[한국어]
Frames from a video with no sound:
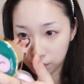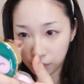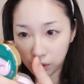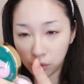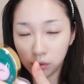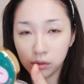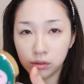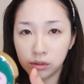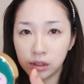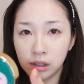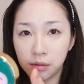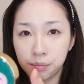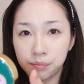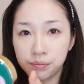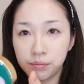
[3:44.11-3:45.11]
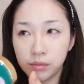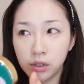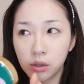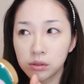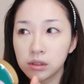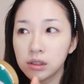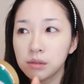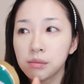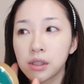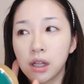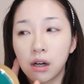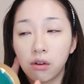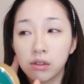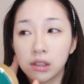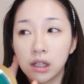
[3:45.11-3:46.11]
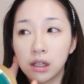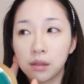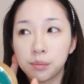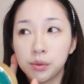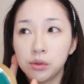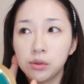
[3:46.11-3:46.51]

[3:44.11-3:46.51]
막 얼굴에 여드름이 나거나